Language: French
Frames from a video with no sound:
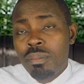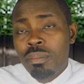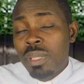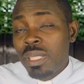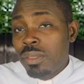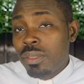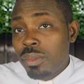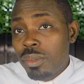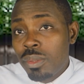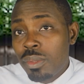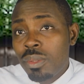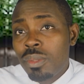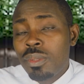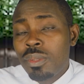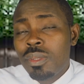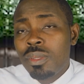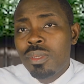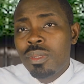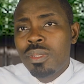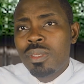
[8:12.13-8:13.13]
Parce que
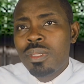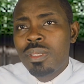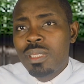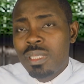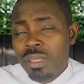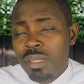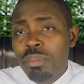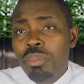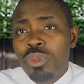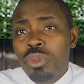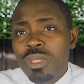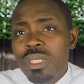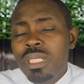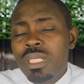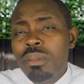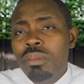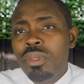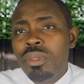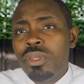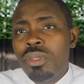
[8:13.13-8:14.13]
c'est
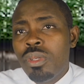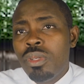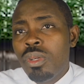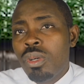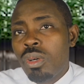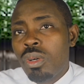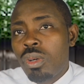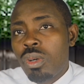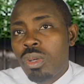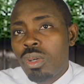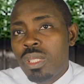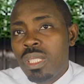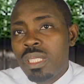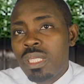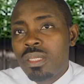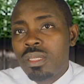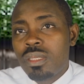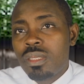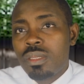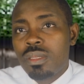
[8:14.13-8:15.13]
possible de le
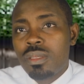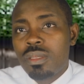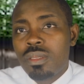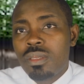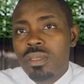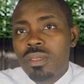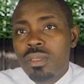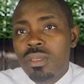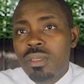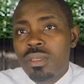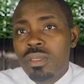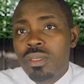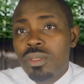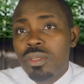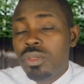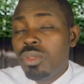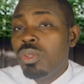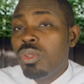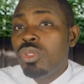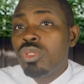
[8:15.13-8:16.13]
reconnaître.
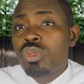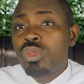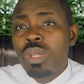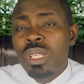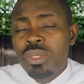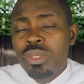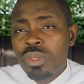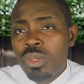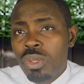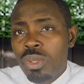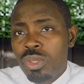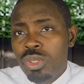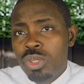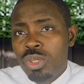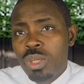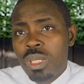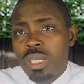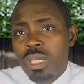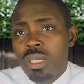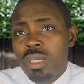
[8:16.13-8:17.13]
C'est le choix du
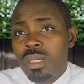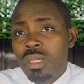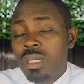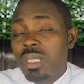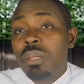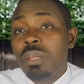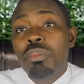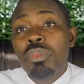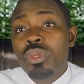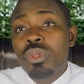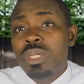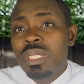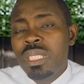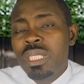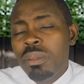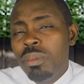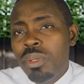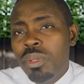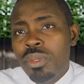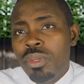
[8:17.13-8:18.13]
conjoint, c'est
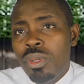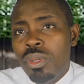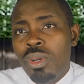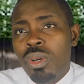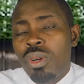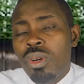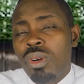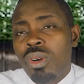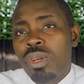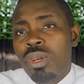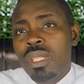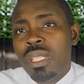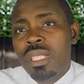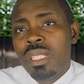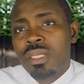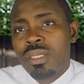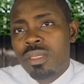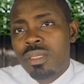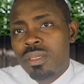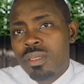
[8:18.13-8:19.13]
possible de le
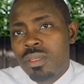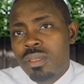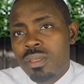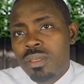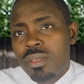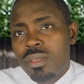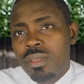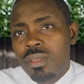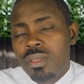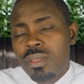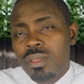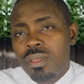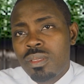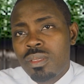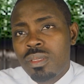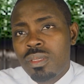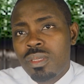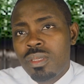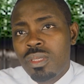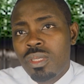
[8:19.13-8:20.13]
reconnaître.
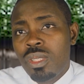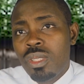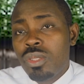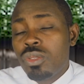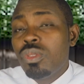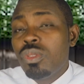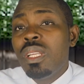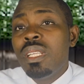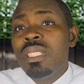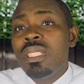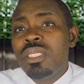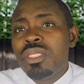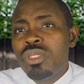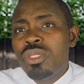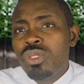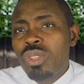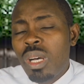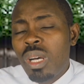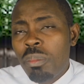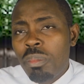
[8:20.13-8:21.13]
C'est les
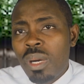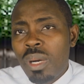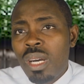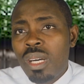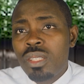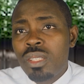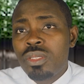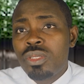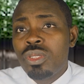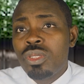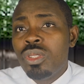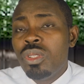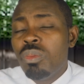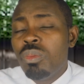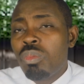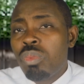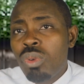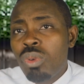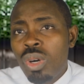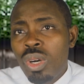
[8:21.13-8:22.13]
décisions à prendre,
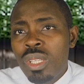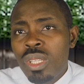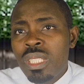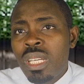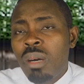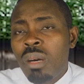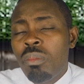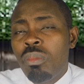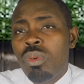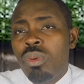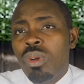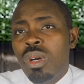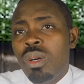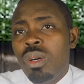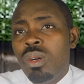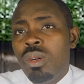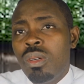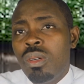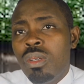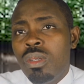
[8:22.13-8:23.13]
pour un emploi,
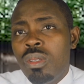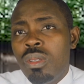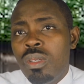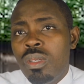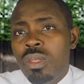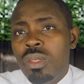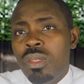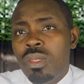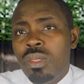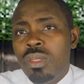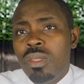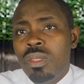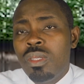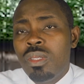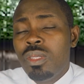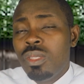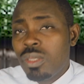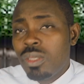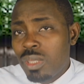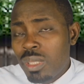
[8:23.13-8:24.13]

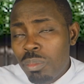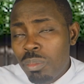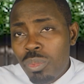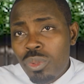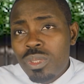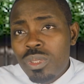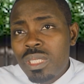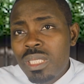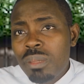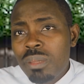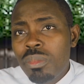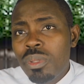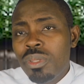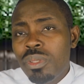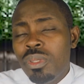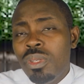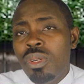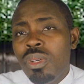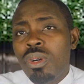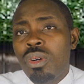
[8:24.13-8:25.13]
c'est possible
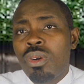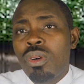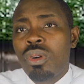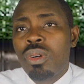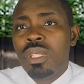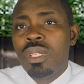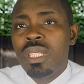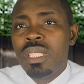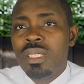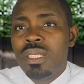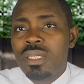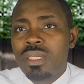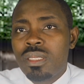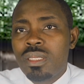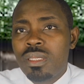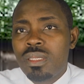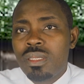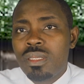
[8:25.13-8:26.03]
de le reconnaître.